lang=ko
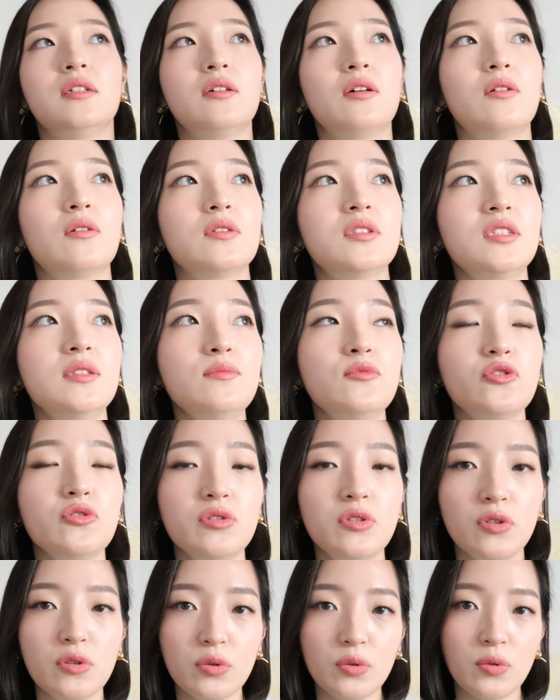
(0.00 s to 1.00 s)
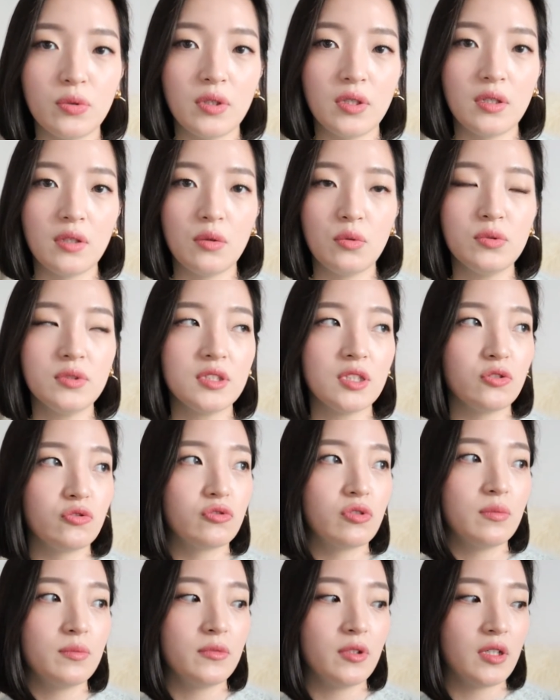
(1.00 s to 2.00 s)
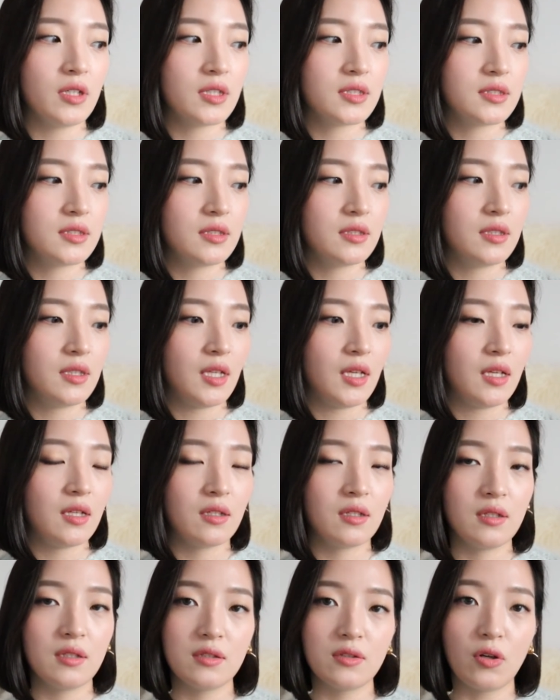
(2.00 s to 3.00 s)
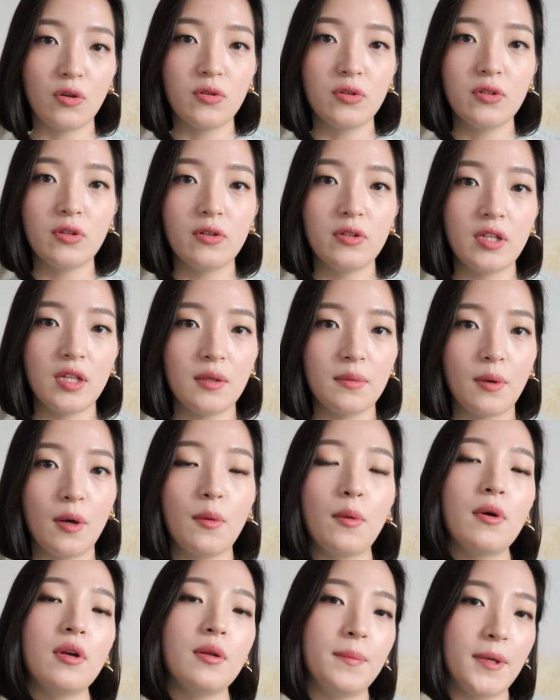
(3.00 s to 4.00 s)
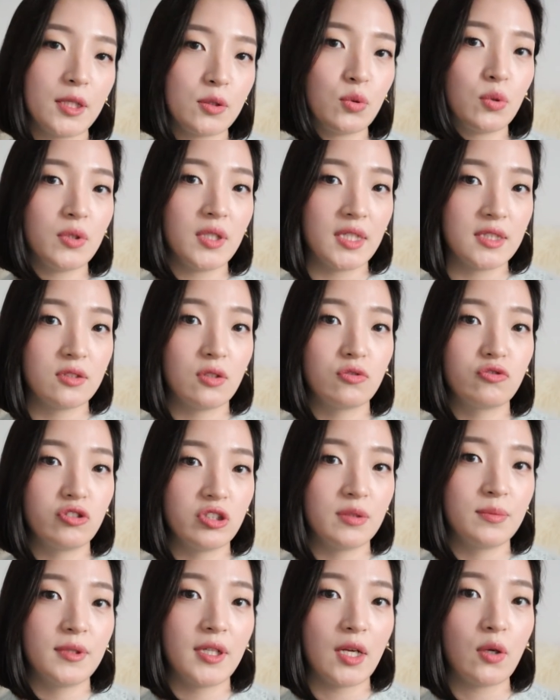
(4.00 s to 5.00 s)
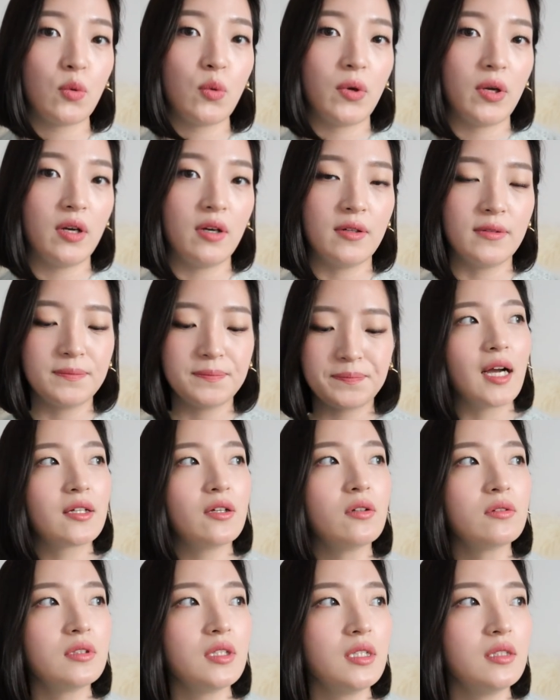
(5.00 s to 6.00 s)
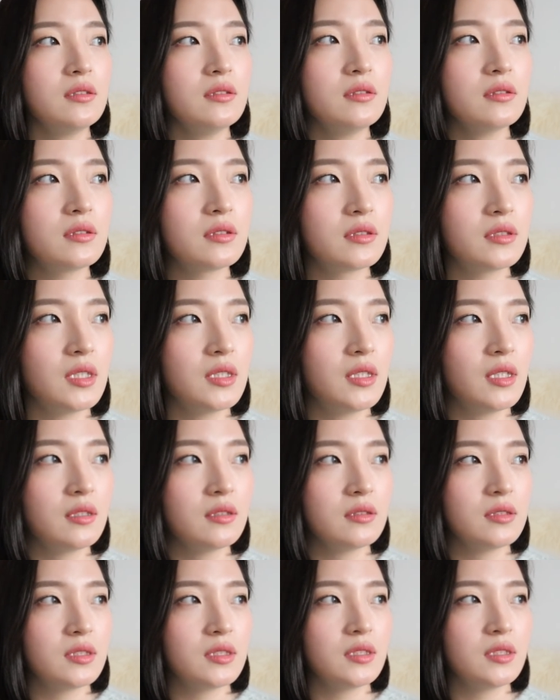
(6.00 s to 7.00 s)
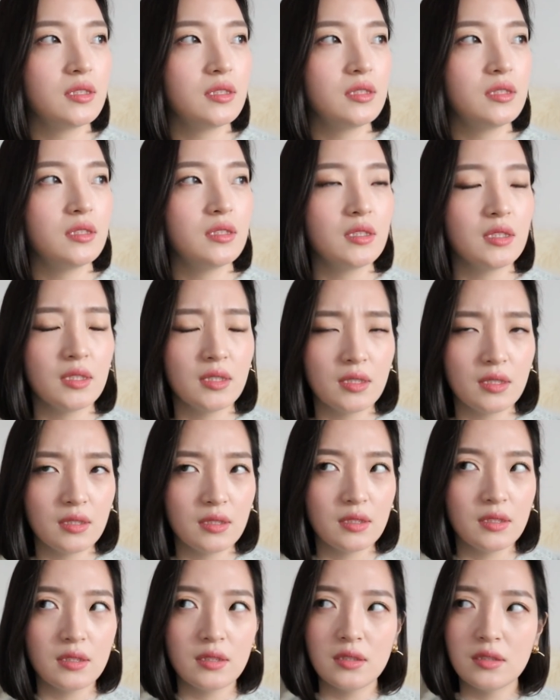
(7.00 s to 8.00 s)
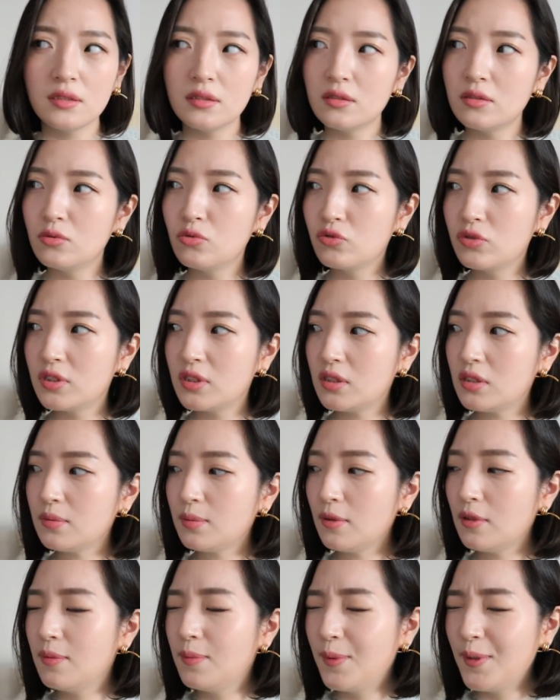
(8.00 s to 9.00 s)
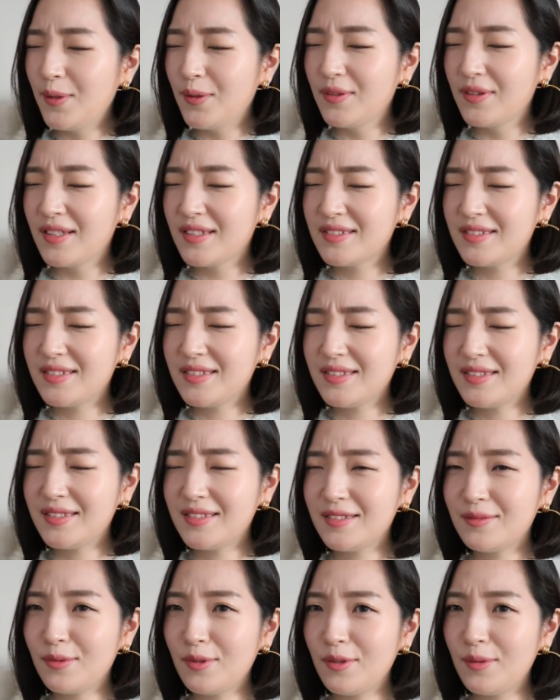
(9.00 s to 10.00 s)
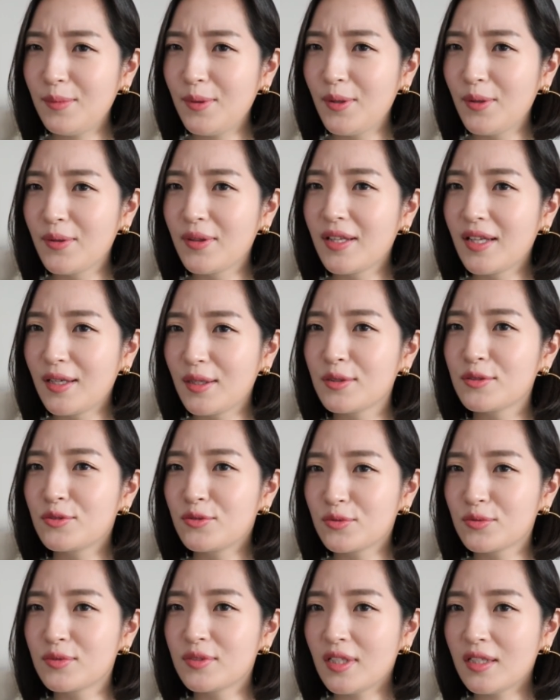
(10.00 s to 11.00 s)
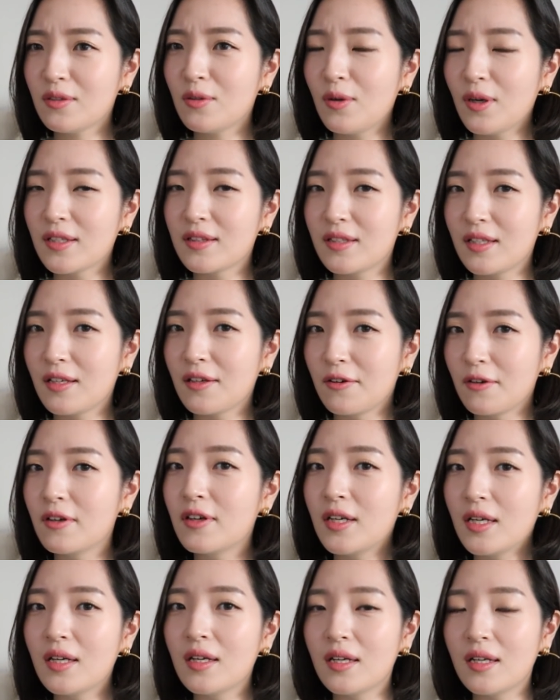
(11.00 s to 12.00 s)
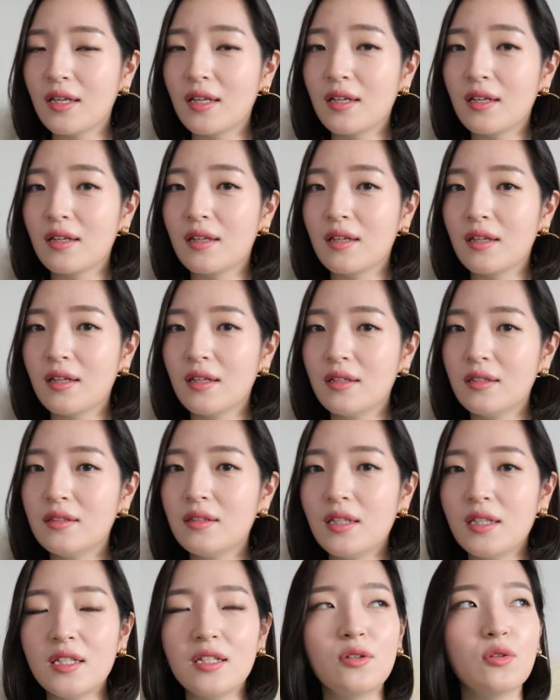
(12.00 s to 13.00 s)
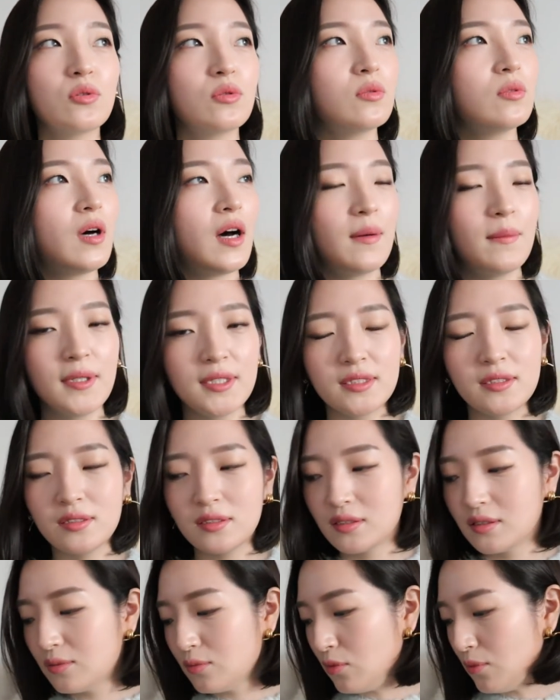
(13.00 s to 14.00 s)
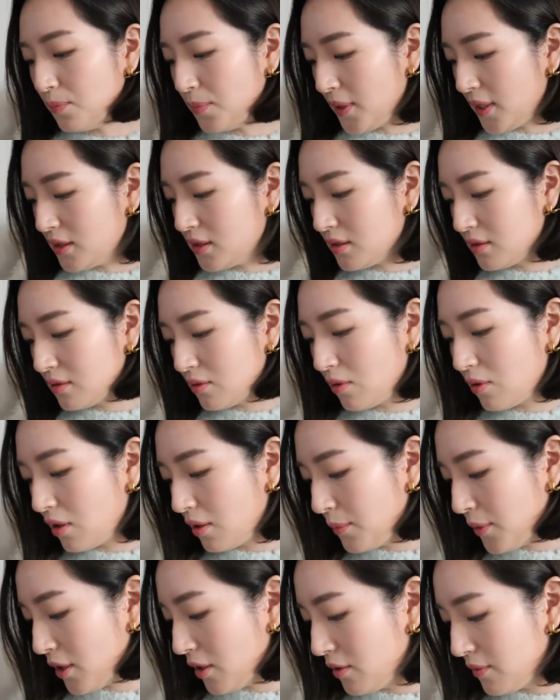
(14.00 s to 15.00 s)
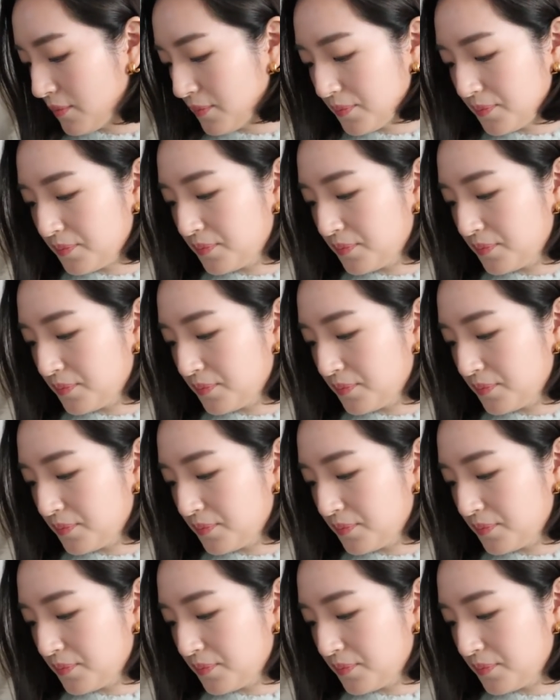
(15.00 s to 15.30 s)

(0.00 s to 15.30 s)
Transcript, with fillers: 어, 십육 년도에 혼자 유럽 여행 갔을 때 런던의 버버리 팩토리에서 구입을 했고요. 가격대는 그때 당시 육십 얼마였나? 칠십 얼마였나? 주고 산 것 같아요. 예. 근데 이것도 아마 지금 홈페이지 들어가면